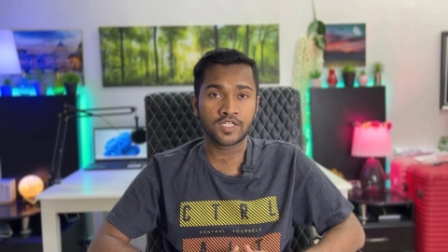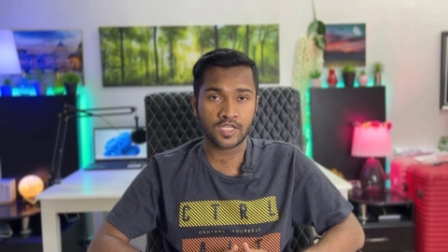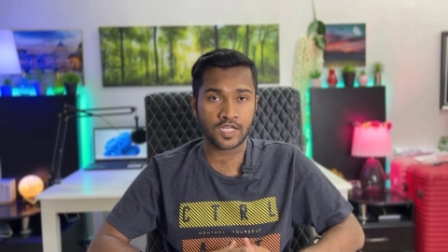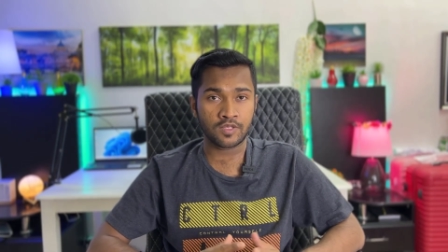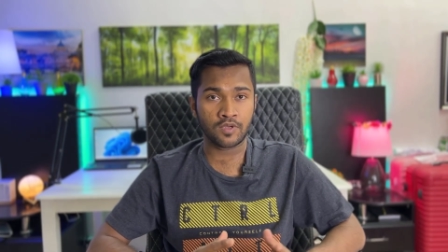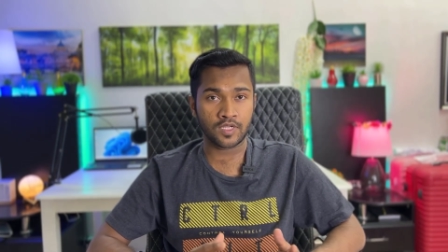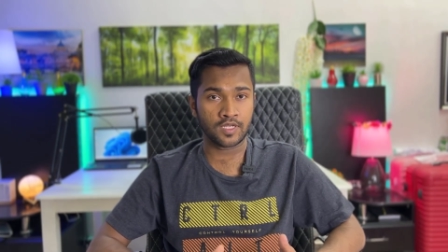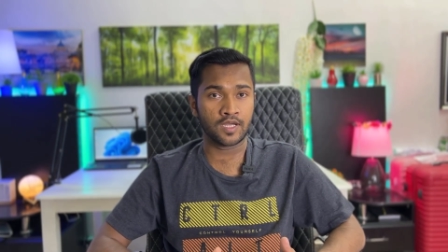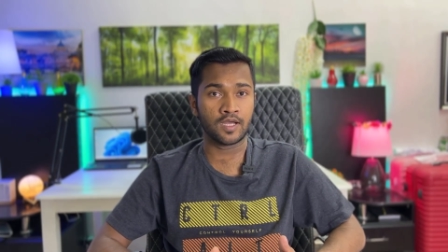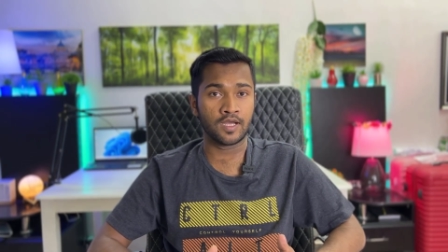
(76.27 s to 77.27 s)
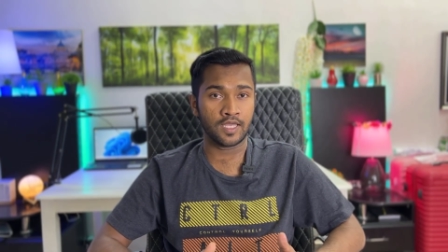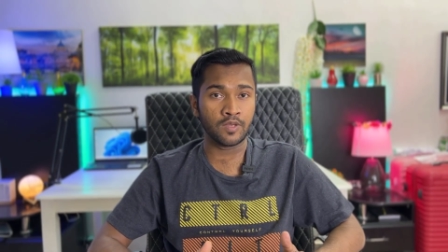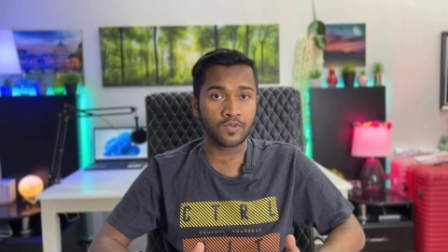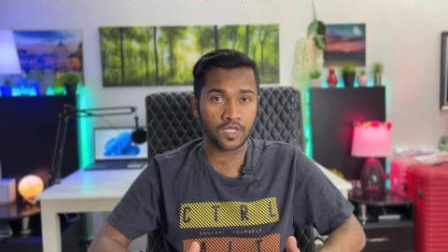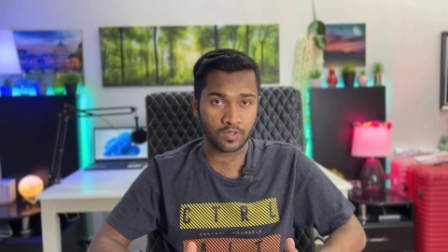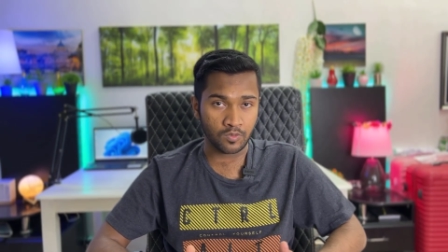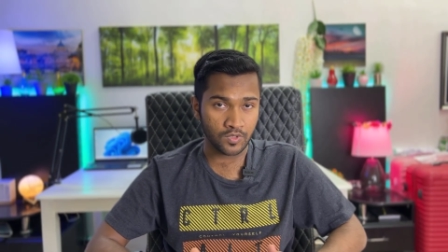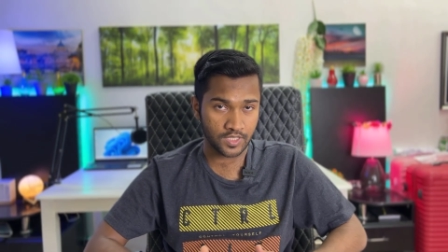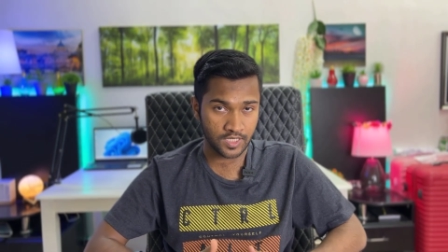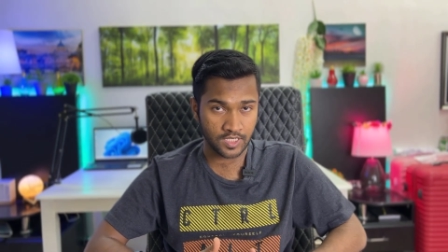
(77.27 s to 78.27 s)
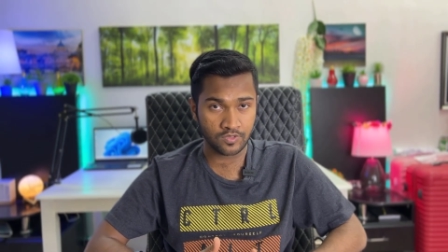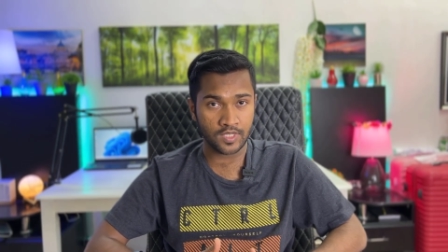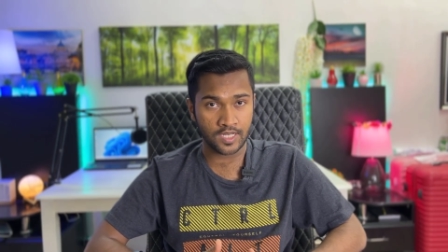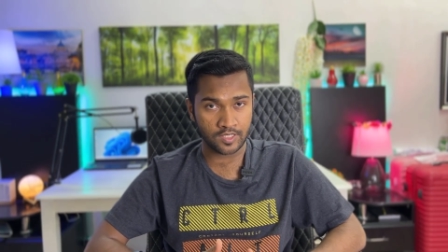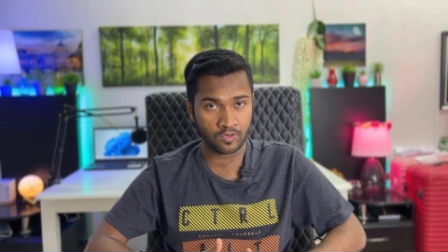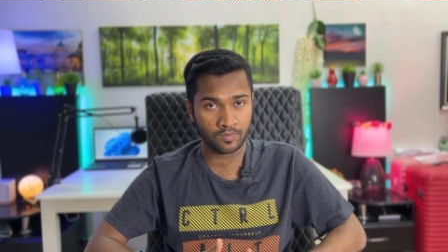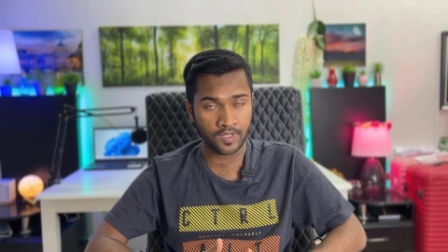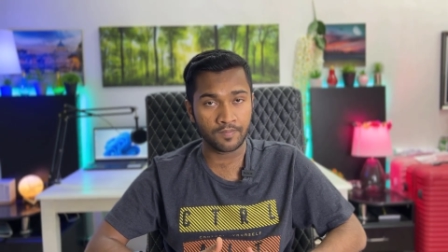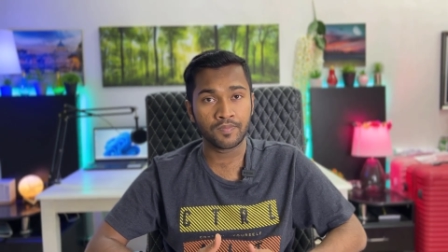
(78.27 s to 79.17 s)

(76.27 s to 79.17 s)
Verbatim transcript: সেটা তো একটা ইউনিক কোনো একটা কিছু থাকতে হবে